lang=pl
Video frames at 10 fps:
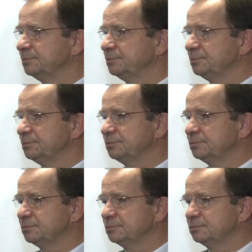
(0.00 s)
Pan się,
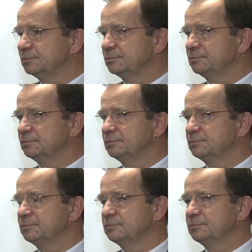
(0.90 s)
czy Pan się
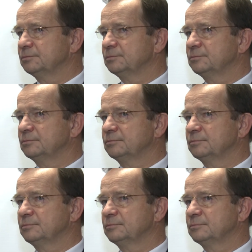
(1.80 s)
kontaktował z
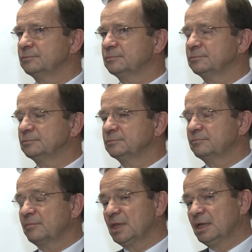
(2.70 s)
marszałkami z innych województw?
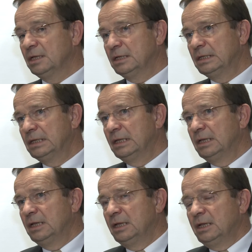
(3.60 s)
Czy my tracimy najwięcej?